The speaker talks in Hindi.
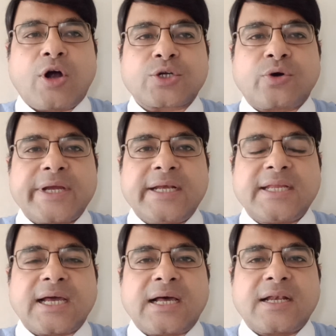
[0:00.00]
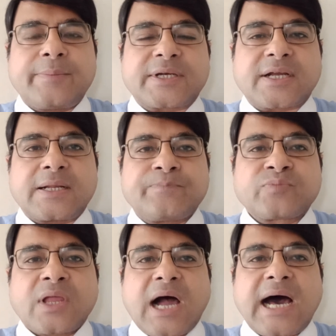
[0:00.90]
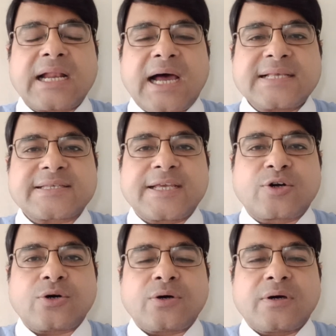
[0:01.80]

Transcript: ऑटो इंडिया लिमिटेड आर आई सी को